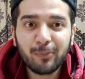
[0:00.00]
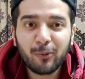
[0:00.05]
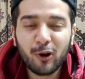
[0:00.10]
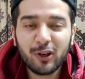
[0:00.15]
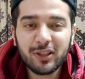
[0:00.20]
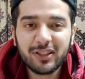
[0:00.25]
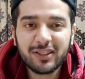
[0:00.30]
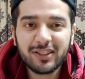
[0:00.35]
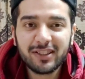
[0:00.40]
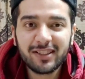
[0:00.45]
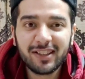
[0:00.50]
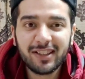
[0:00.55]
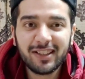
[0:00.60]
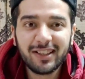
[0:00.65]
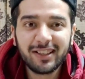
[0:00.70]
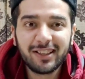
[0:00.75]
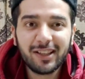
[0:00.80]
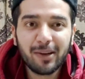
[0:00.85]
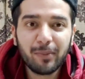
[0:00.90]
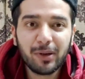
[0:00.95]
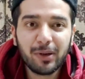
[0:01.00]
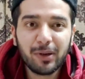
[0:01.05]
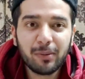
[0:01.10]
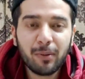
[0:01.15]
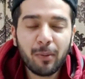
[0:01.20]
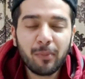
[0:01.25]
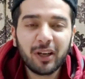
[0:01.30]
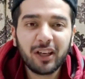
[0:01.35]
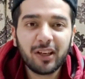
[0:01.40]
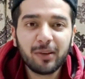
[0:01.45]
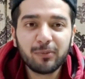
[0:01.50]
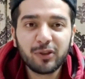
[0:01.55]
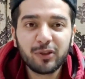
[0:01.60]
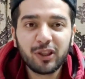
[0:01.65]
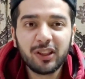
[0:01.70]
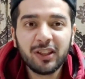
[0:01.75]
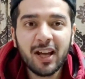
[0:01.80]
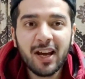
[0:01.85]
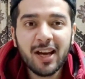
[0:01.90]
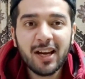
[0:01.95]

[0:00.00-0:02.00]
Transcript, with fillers: पॉइंट्स अर्न कर लिए थे मिनिमम रिडम्शन